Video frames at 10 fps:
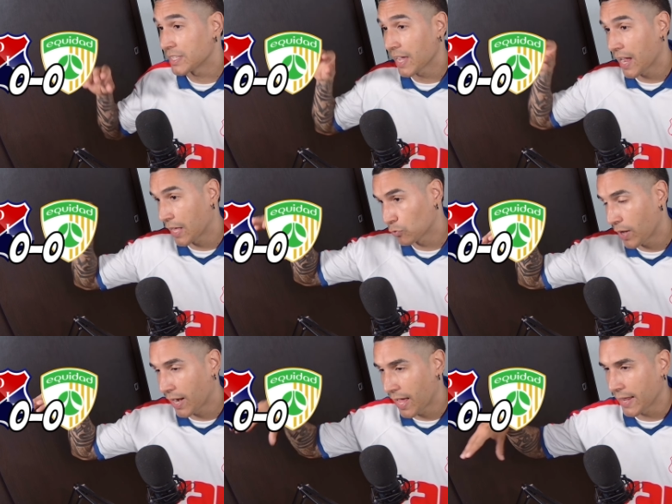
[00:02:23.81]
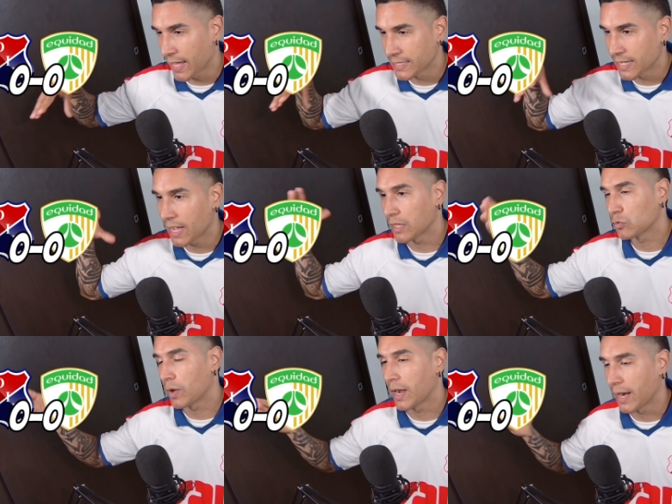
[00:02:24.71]
llegando al área,
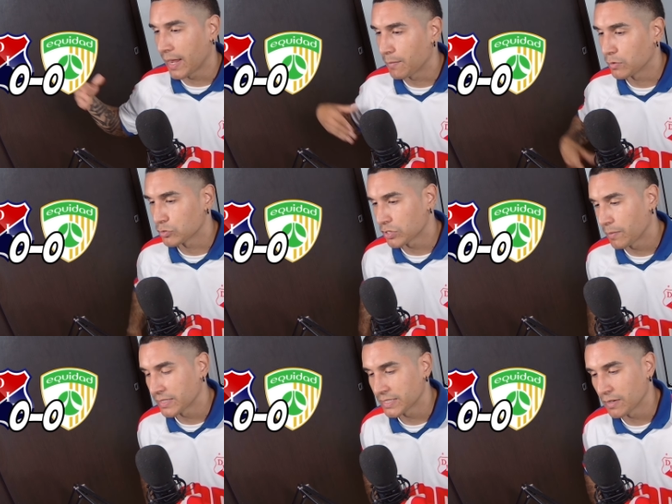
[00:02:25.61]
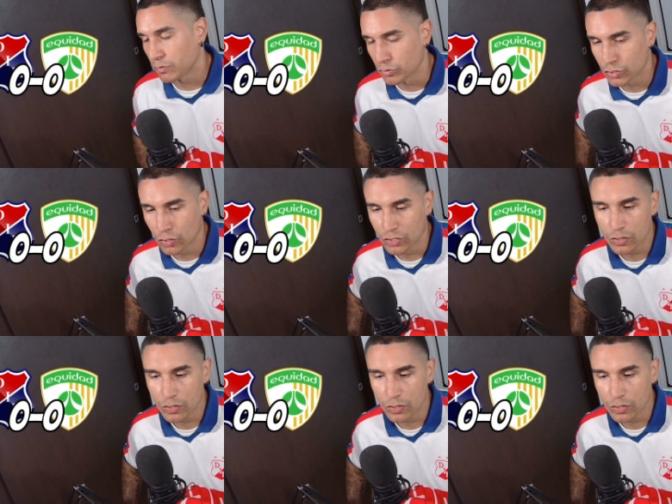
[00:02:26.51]
llegando al área, me gusta más esa función.